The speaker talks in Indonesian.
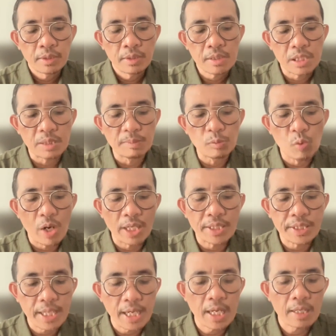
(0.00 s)

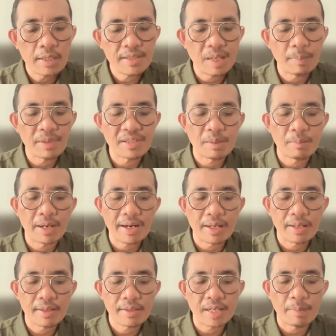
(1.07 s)
semuanya
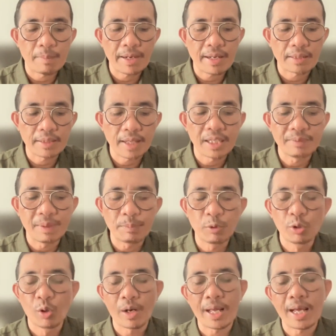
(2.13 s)
sama-sama sama rata 50
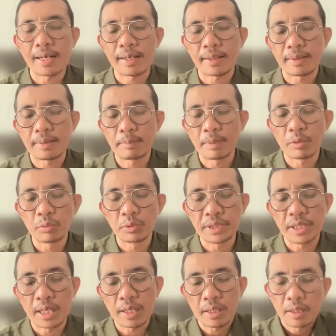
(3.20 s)
dolar, mau
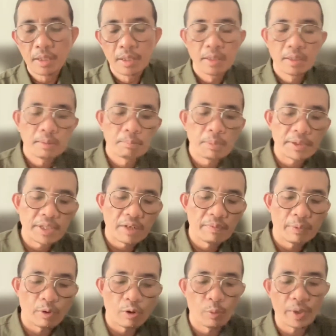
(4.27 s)
yang banyak
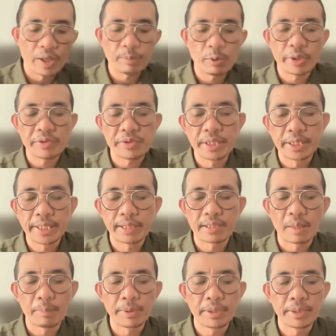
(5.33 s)
follower mau yang sedikit,
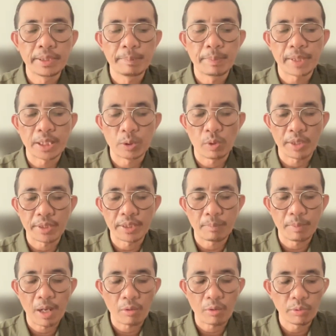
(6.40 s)
tapi di peraturan
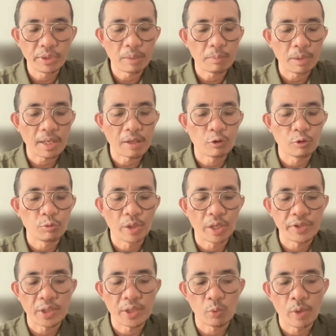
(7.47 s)
yang baru yang berlaku
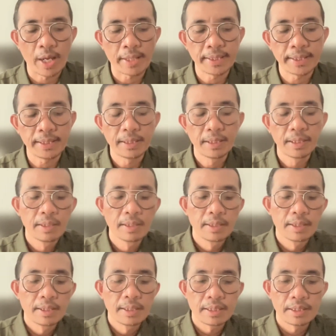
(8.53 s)
bulan Januari
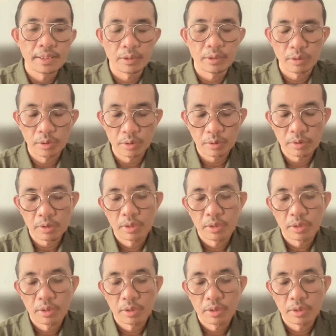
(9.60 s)
itu